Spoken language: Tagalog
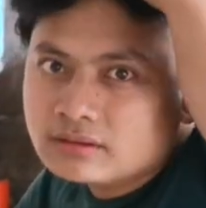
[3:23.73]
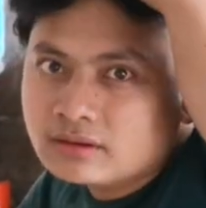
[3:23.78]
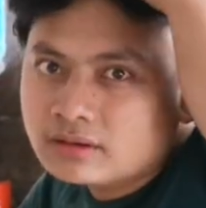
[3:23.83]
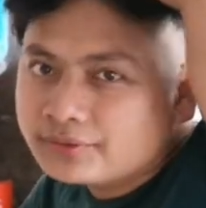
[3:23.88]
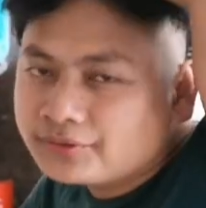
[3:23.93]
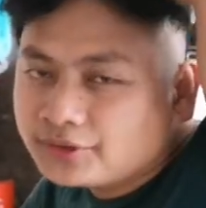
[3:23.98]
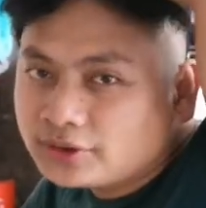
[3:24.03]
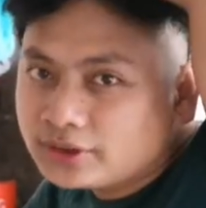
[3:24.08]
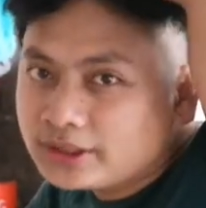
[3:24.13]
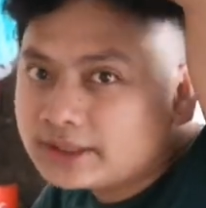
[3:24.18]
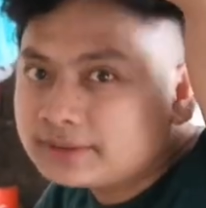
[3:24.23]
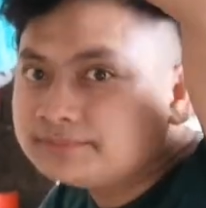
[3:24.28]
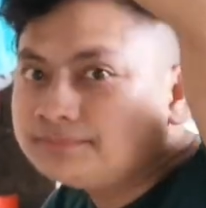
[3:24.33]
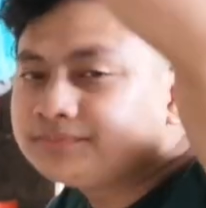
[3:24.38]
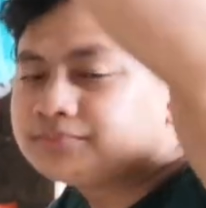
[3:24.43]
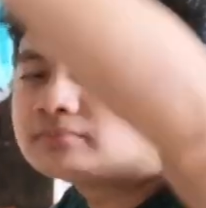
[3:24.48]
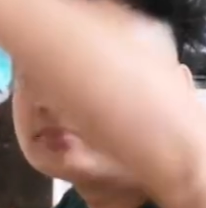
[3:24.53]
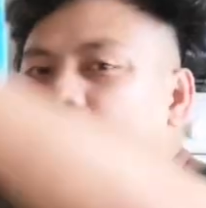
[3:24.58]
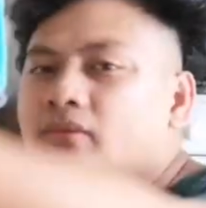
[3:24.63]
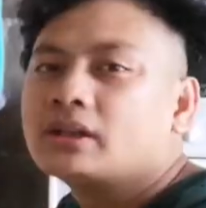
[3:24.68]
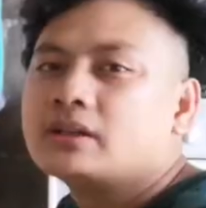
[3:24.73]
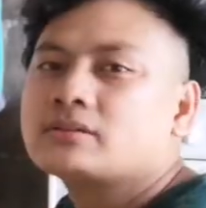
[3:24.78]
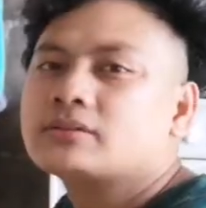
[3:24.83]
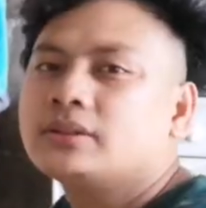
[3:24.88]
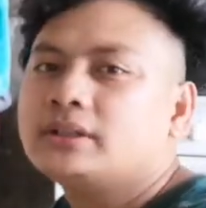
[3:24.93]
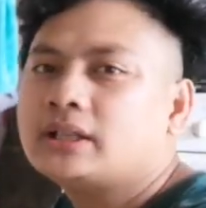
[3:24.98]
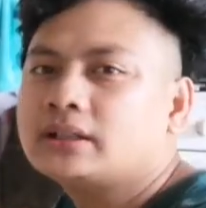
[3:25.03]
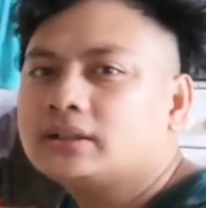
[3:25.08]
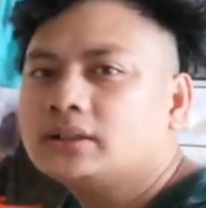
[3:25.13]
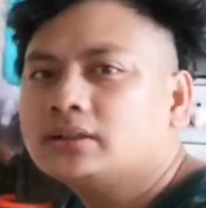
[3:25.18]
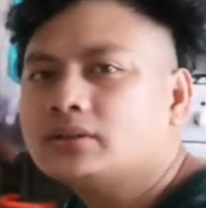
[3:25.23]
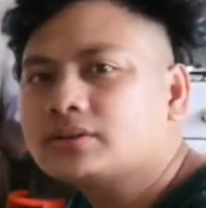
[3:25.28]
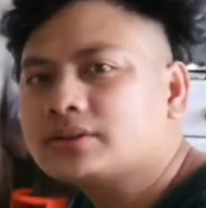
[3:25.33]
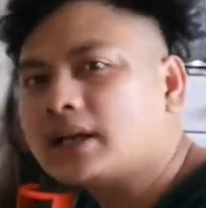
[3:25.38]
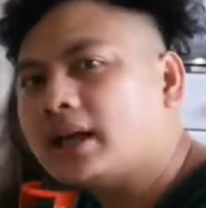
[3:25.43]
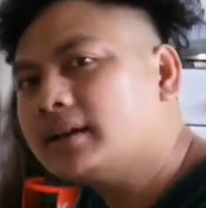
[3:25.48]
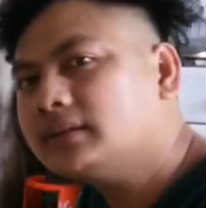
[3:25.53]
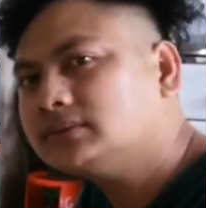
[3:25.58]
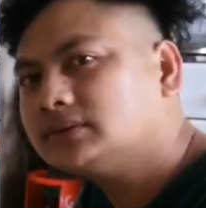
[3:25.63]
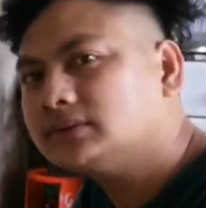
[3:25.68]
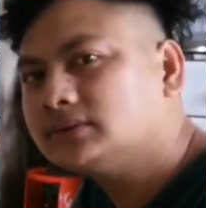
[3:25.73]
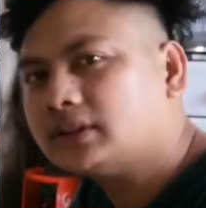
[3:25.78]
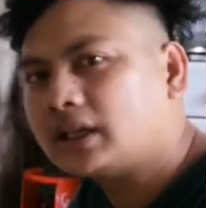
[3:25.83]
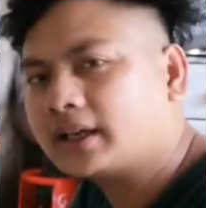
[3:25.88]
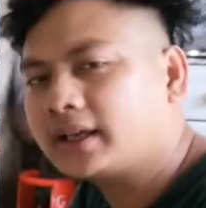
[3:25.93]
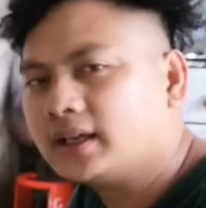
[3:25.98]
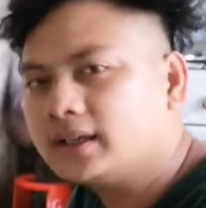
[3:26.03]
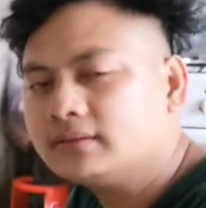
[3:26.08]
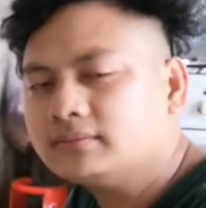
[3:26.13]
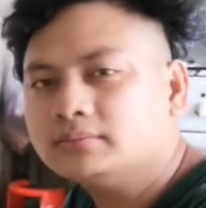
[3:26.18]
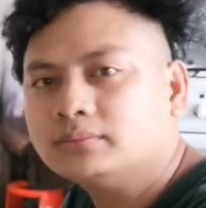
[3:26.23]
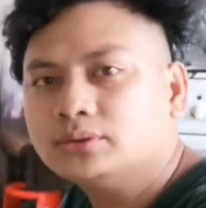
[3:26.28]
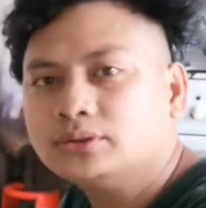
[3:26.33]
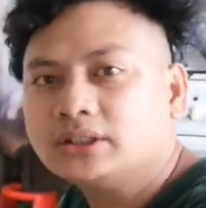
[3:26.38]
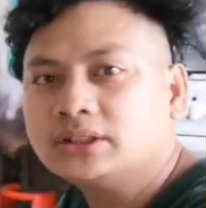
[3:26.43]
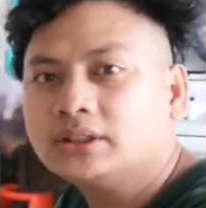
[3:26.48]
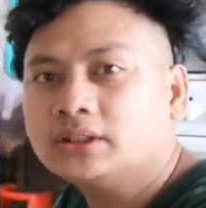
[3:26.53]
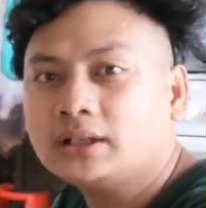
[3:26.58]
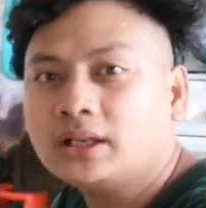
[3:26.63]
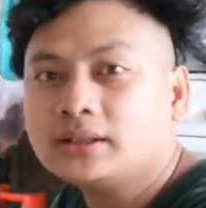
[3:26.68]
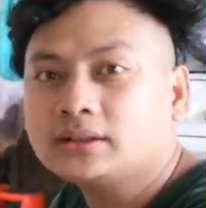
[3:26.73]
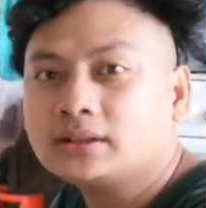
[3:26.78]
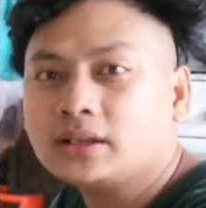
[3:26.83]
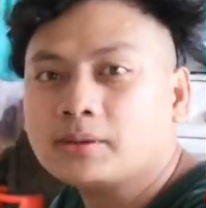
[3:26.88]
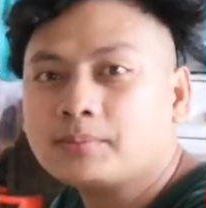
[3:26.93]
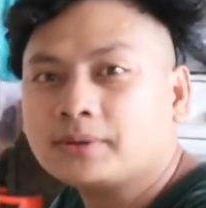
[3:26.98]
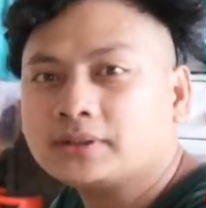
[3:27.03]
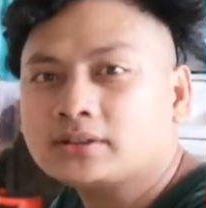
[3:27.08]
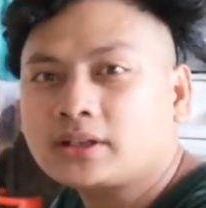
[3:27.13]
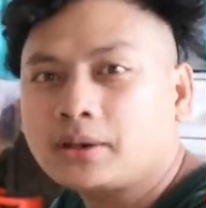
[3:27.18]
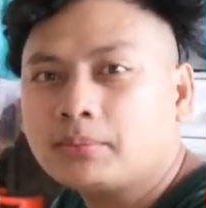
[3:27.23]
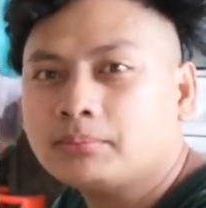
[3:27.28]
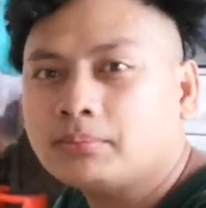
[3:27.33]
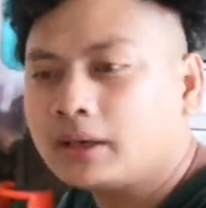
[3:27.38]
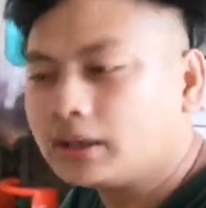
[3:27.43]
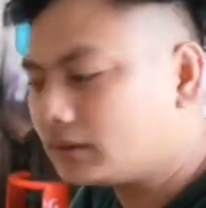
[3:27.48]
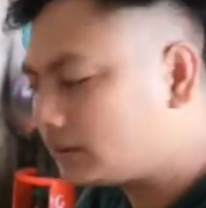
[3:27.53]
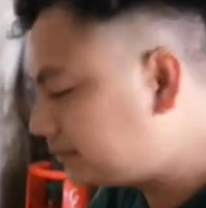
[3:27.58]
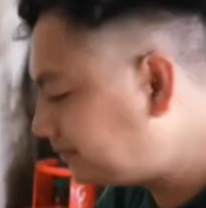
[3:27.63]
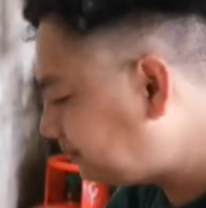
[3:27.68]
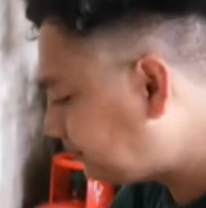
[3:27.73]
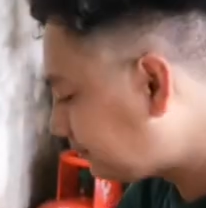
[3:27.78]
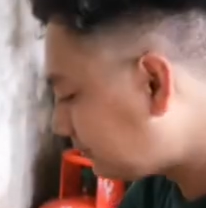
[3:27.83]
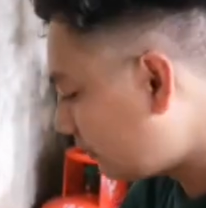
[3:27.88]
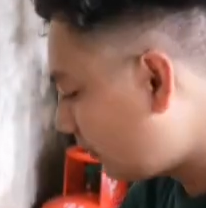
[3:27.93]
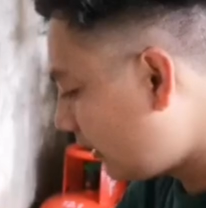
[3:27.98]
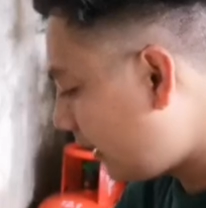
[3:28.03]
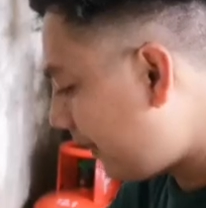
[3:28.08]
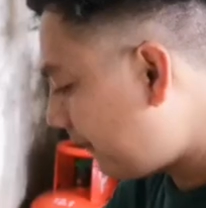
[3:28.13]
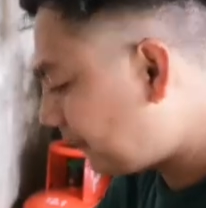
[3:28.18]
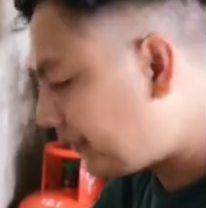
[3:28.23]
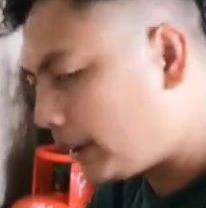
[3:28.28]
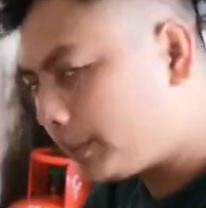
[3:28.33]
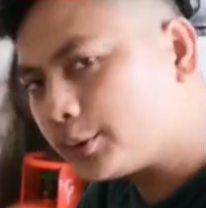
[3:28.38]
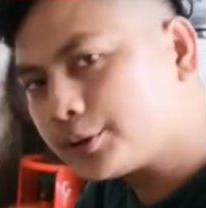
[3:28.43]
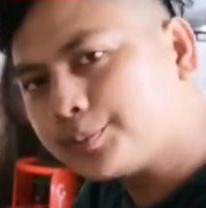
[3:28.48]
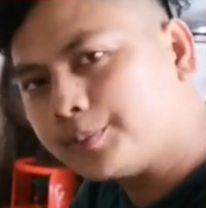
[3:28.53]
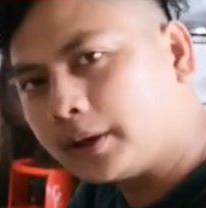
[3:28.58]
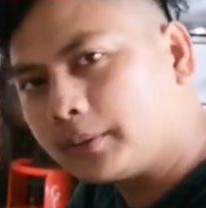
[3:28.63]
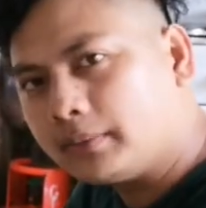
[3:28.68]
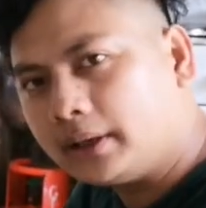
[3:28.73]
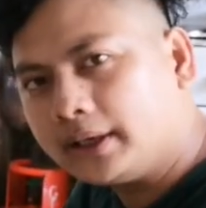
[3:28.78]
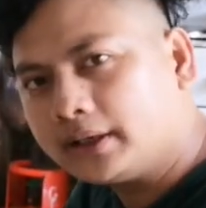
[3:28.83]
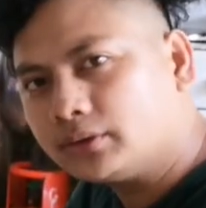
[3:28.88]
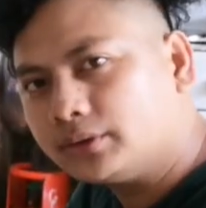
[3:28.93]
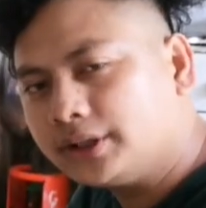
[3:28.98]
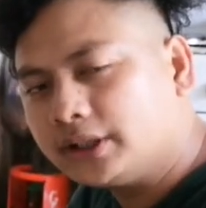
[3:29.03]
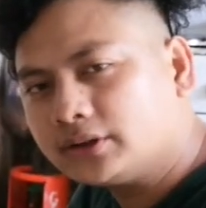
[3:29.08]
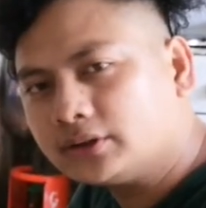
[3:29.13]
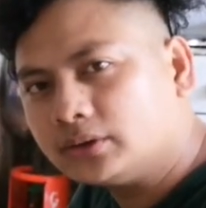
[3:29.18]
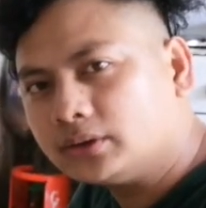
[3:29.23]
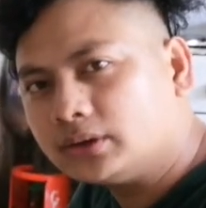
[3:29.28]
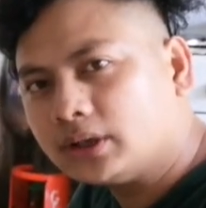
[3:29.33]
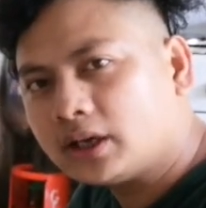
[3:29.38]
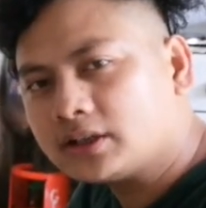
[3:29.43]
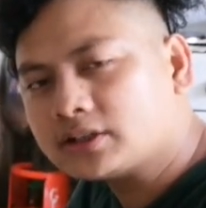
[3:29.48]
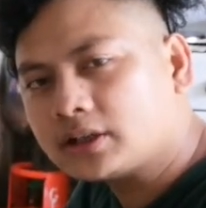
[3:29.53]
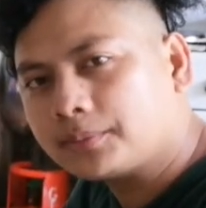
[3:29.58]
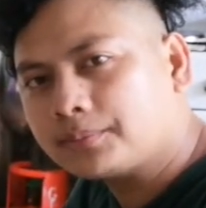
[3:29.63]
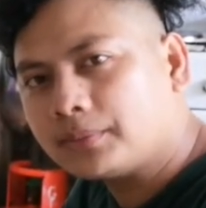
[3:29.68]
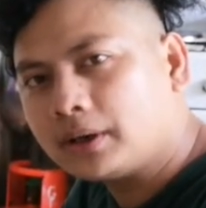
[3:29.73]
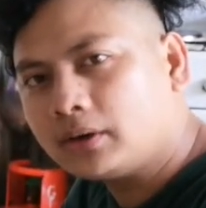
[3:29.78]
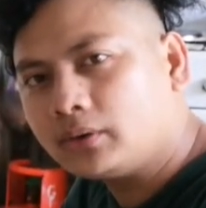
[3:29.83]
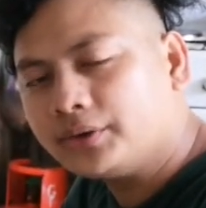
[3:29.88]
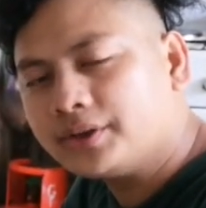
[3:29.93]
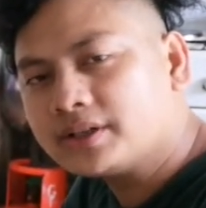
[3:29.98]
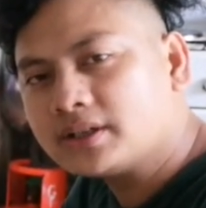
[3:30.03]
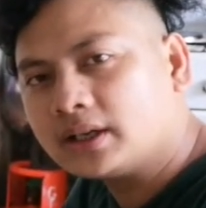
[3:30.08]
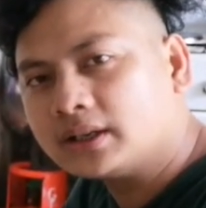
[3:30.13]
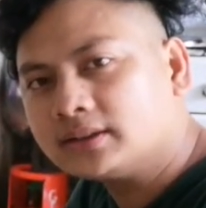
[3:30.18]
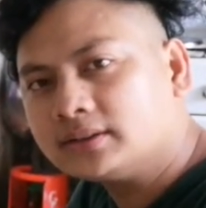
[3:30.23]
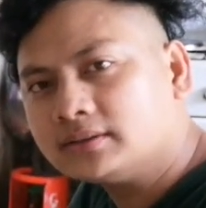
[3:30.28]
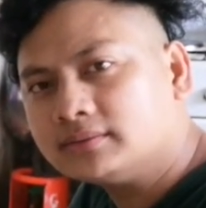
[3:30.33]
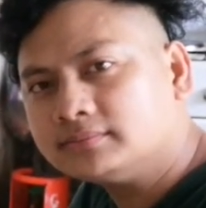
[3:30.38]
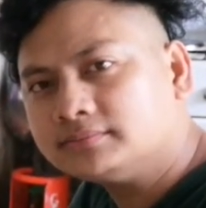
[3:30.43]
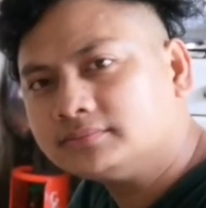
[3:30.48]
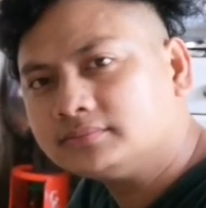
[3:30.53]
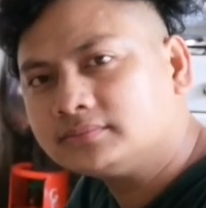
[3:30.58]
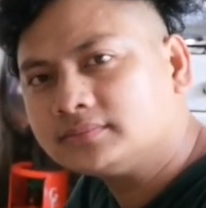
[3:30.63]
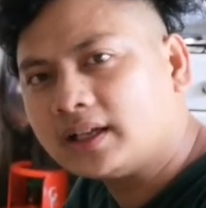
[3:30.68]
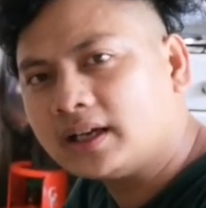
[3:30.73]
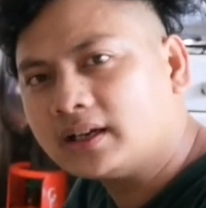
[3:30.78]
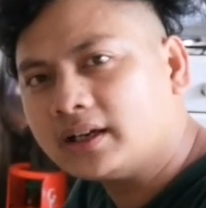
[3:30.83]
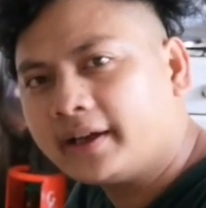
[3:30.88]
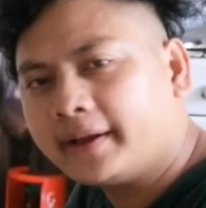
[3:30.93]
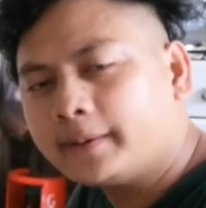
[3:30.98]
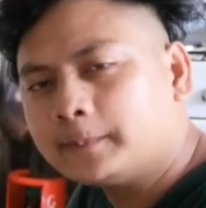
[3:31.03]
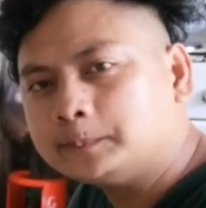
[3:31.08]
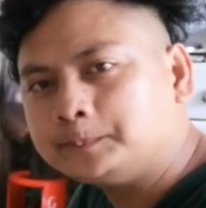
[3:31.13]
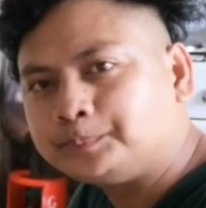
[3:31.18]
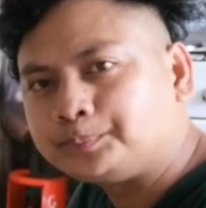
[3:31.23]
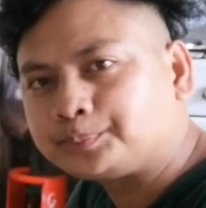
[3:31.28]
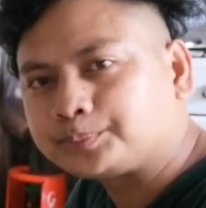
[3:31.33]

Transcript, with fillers: Curfew na. So hinatid ko siya. Takyan. Buti na lang nakapag-drive pa ako. Tapos pagbalik ko dito, nakashot pa ako isang tagay.